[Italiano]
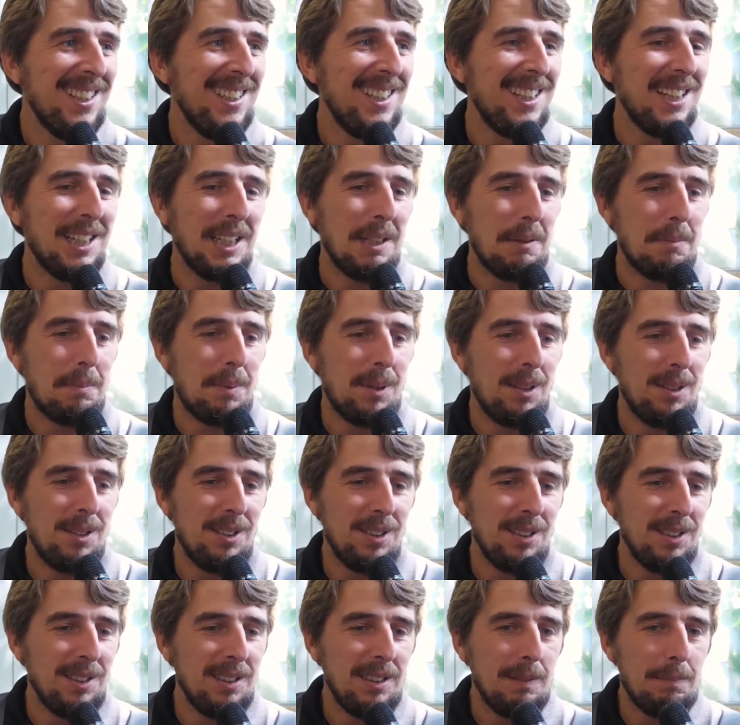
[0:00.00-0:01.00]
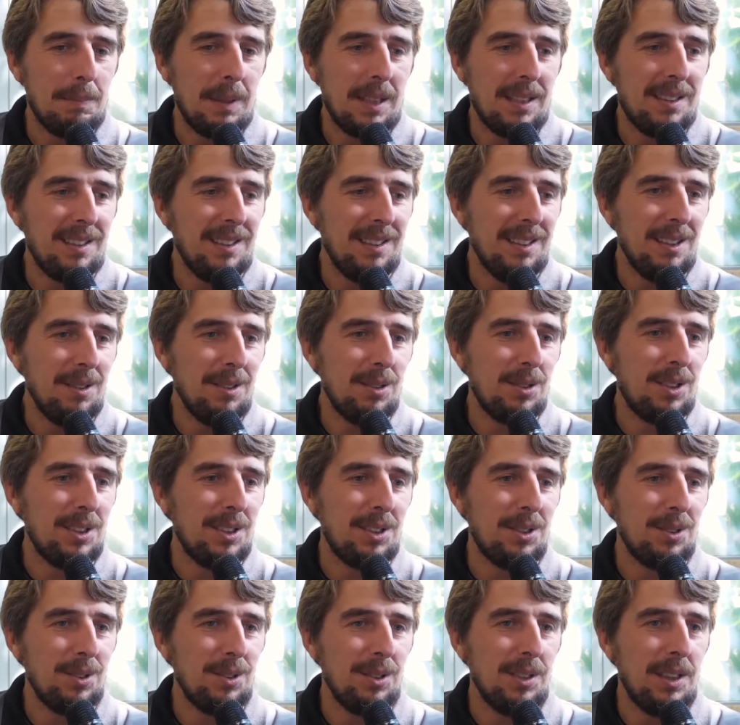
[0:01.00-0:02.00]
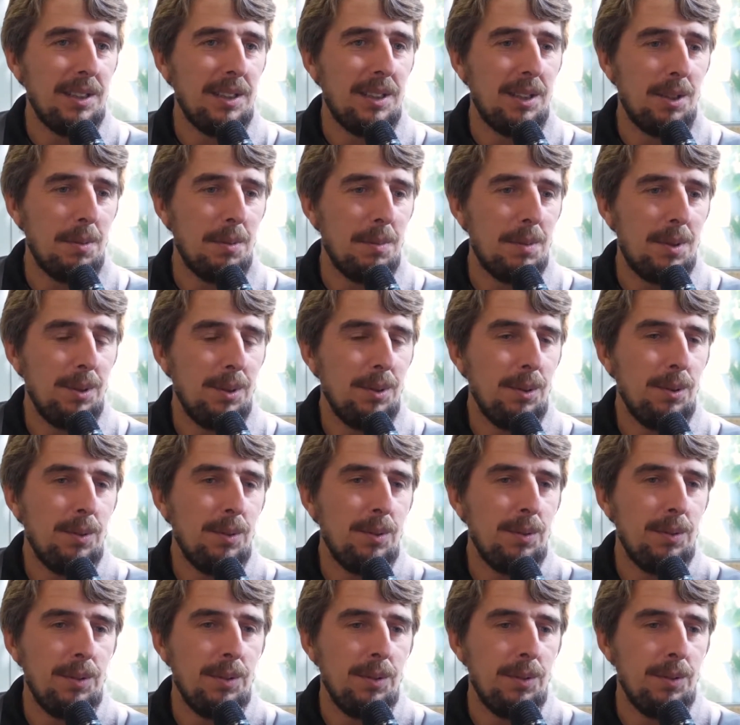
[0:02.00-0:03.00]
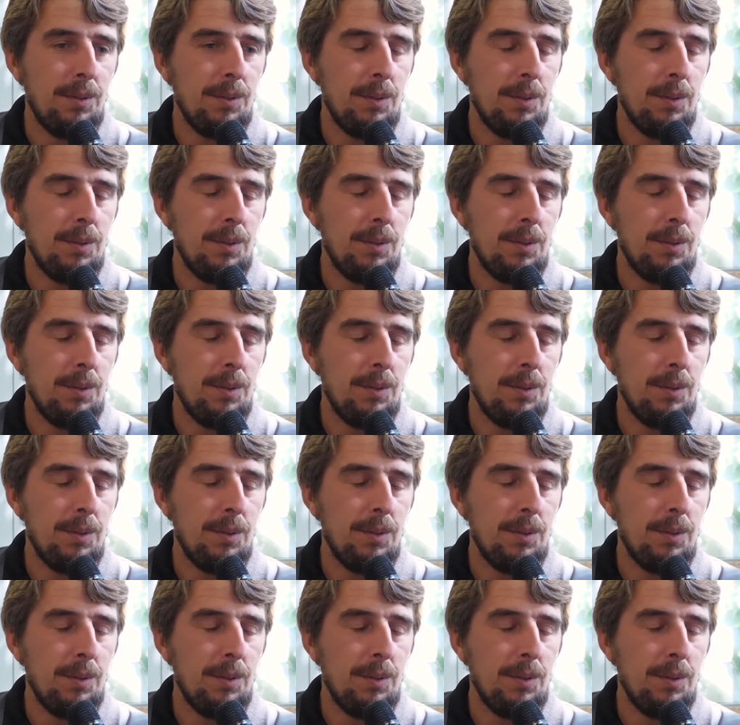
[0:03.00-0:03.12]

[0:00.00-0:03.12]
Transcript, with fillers: eh, però eh, parti nello stesso identico modo, non, non,